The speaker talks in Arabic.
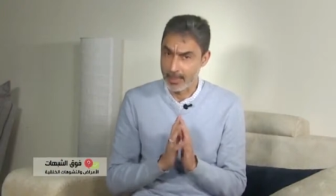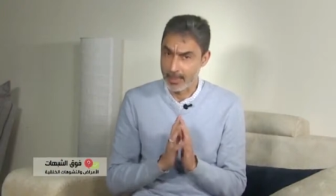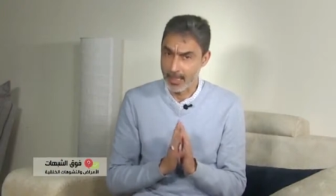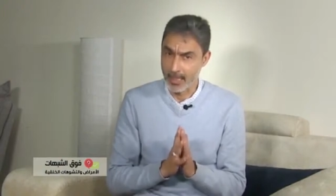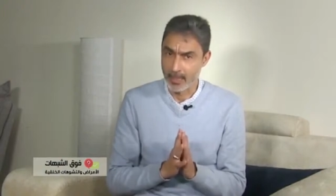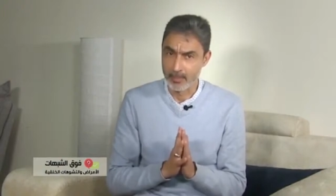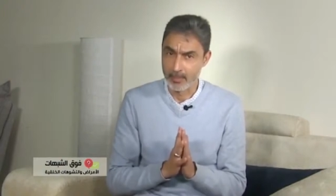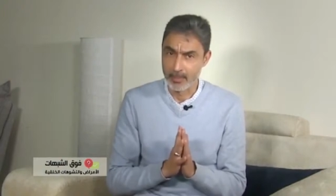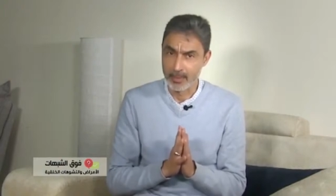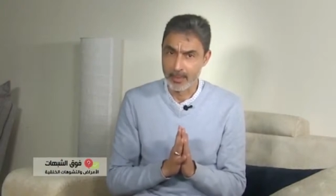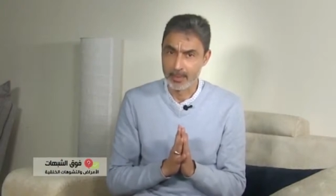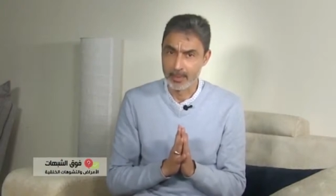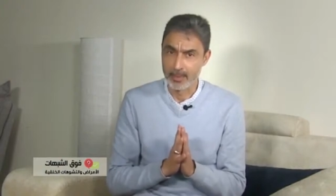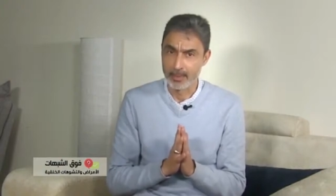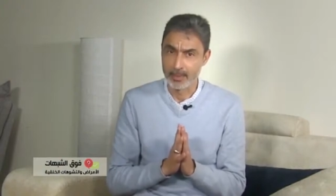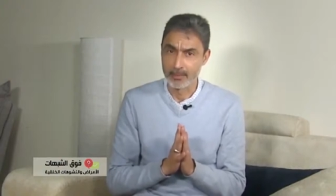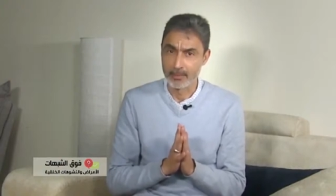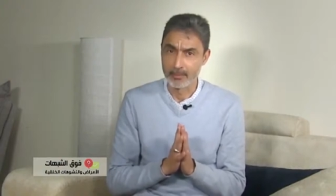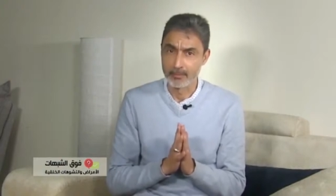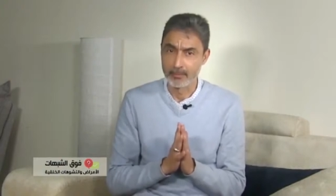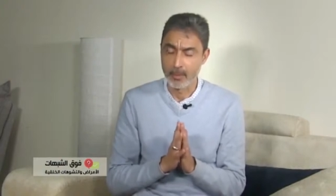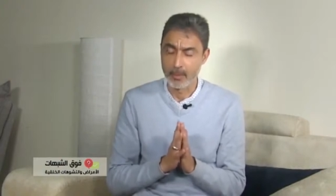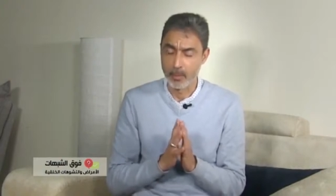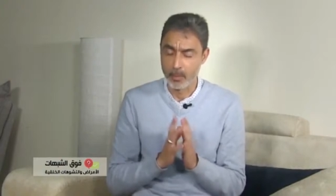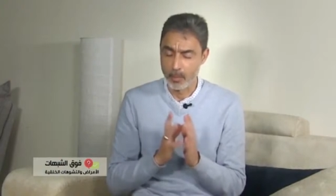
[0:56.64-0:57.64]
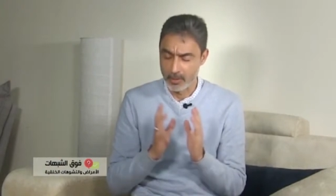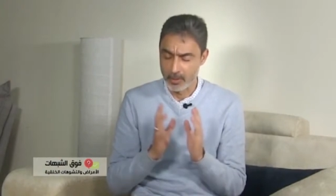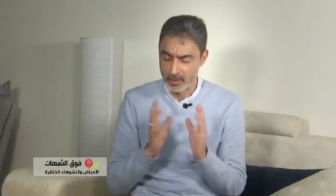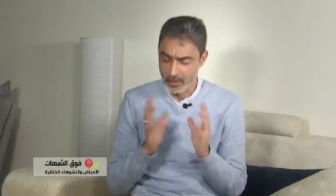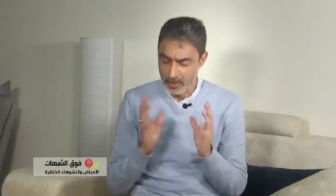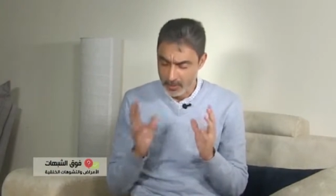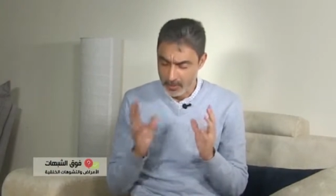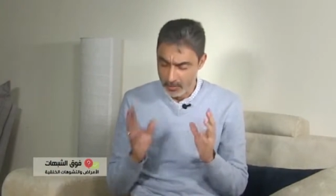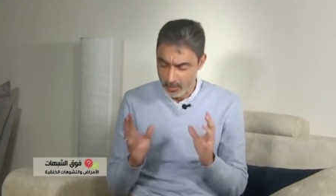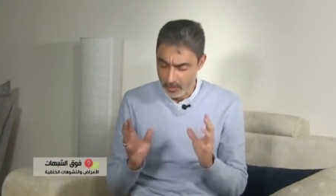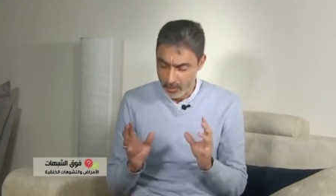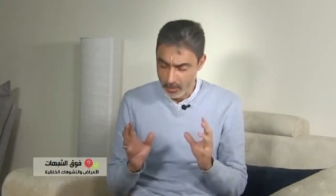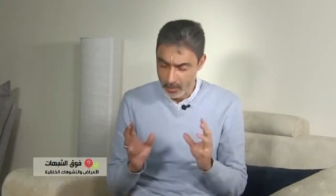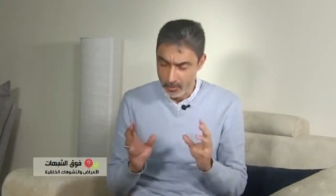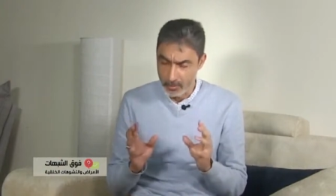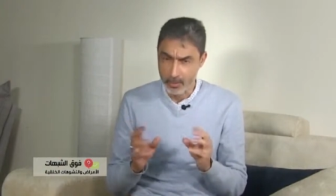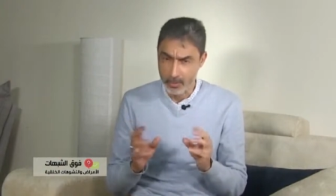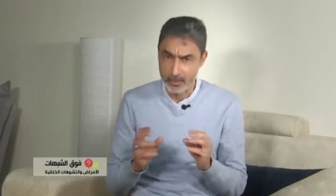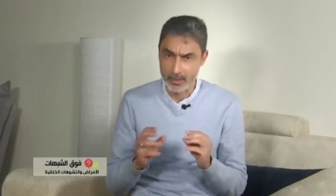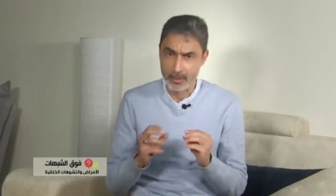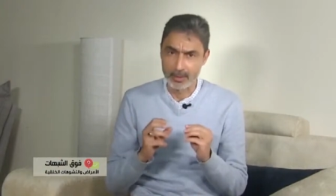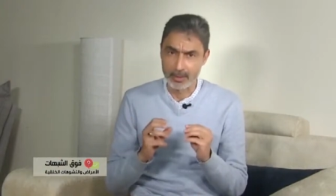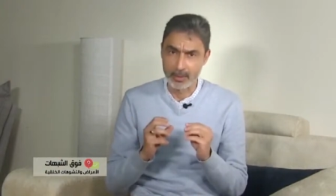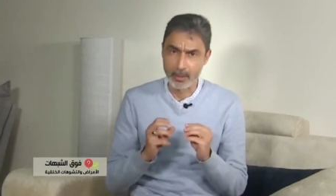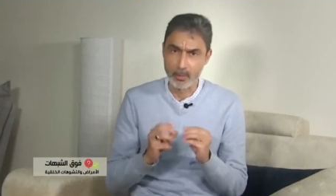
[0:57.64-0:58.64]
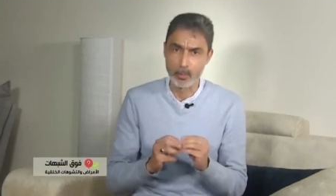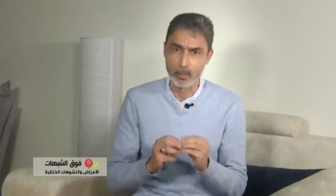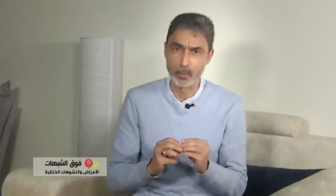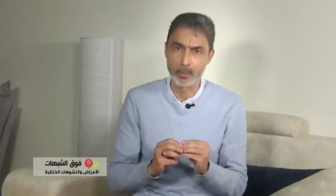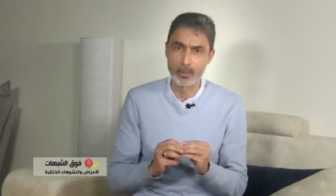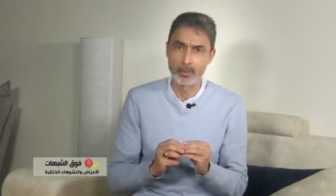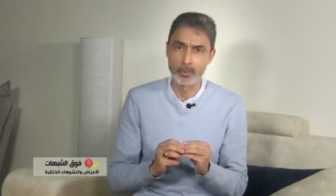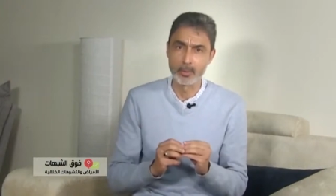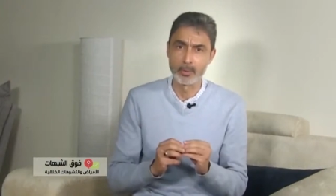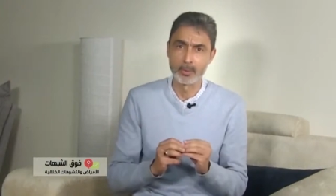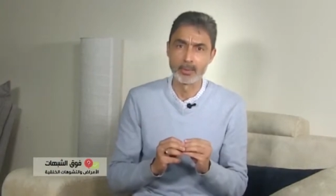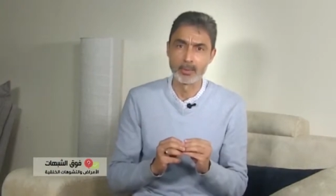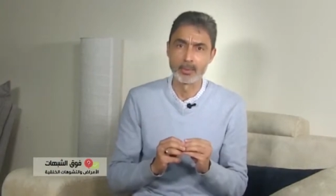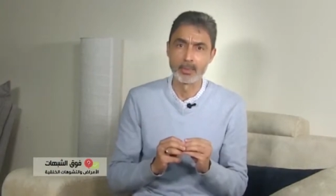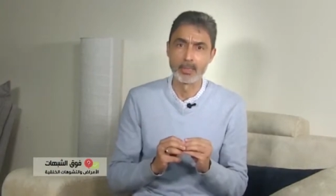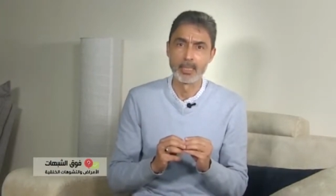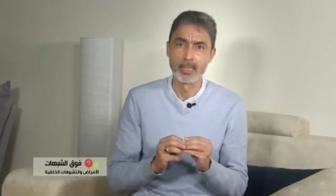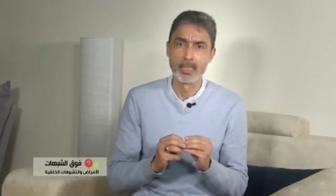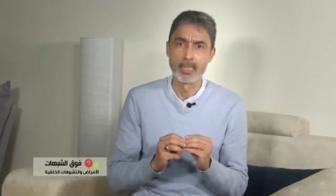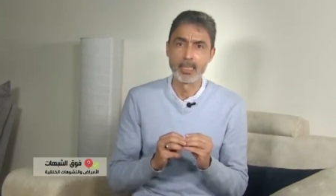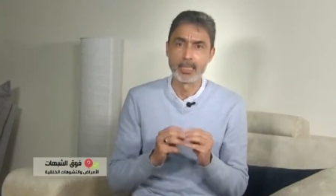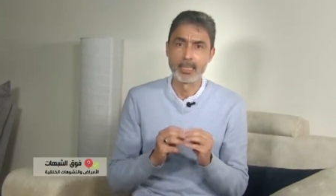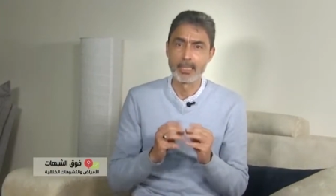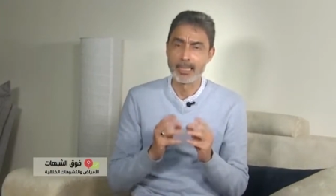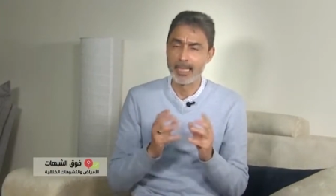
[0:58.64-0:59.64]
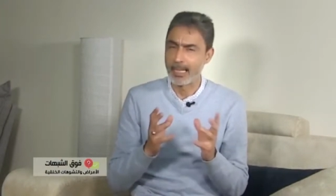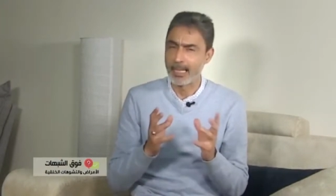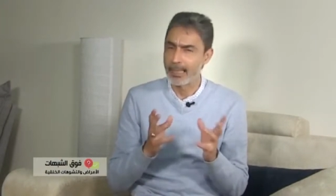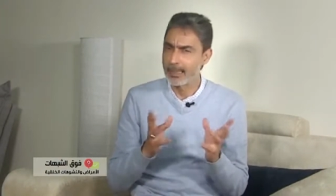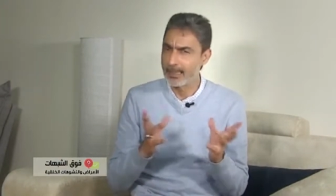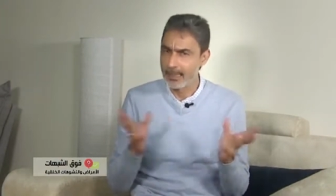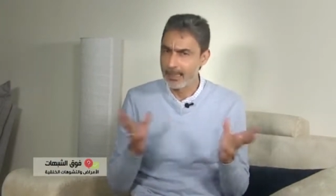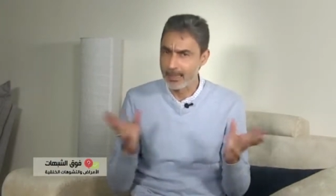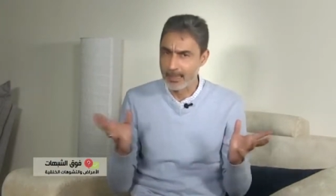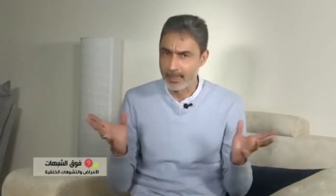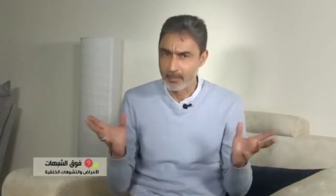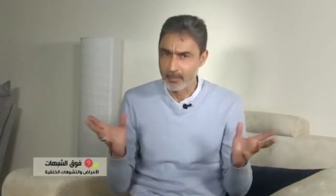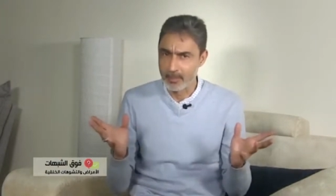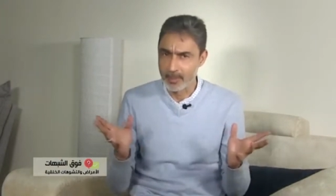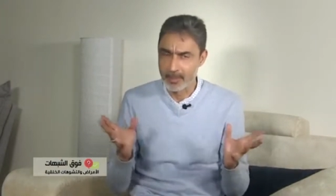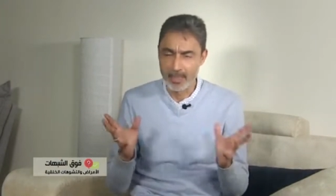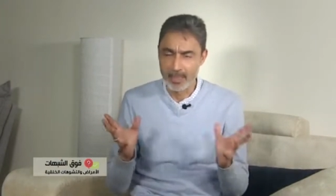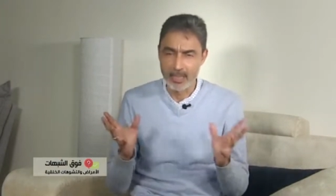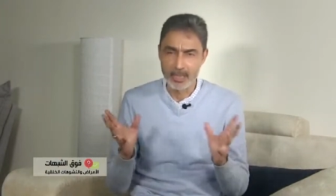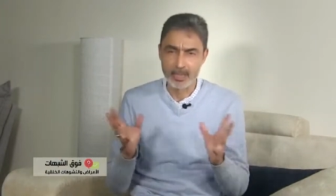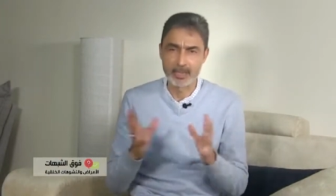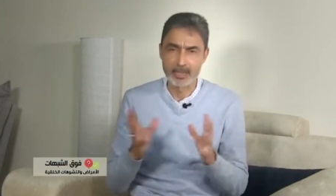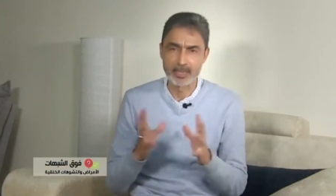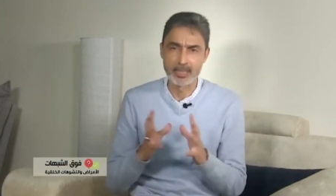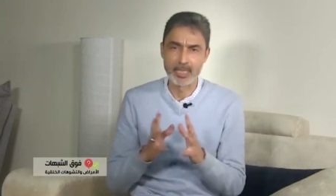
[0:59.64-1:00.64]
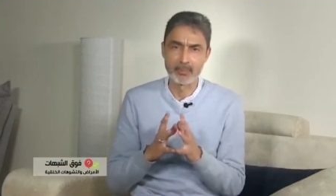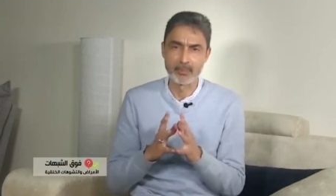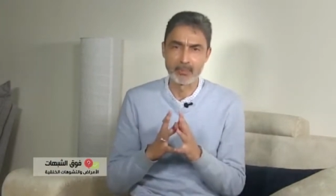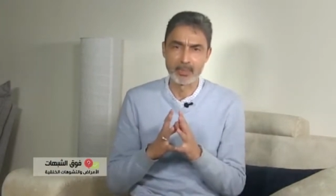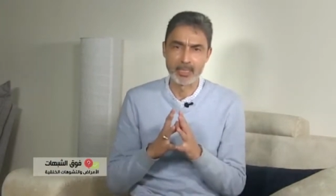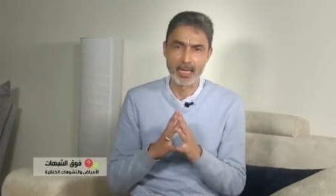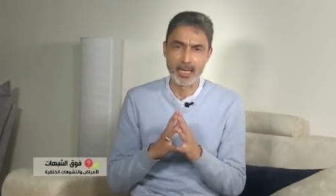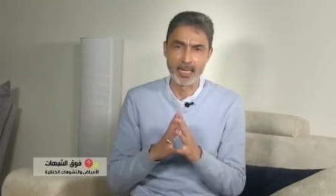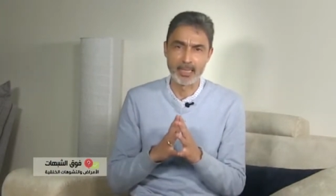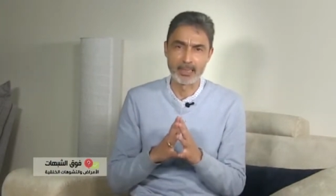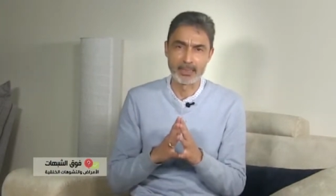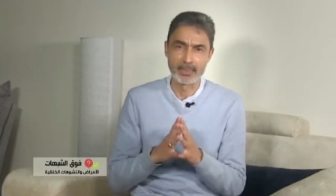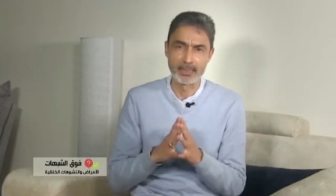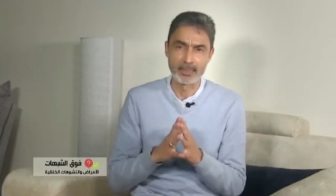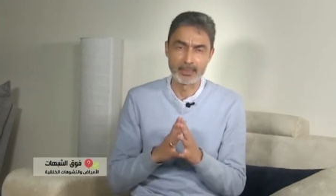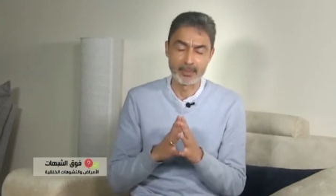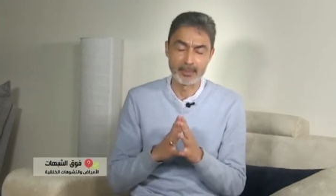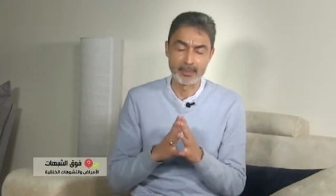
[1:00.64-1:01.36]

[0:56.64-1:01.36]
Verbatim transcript: كاملا فهو جسم متطور كغيره من الأجسام الحية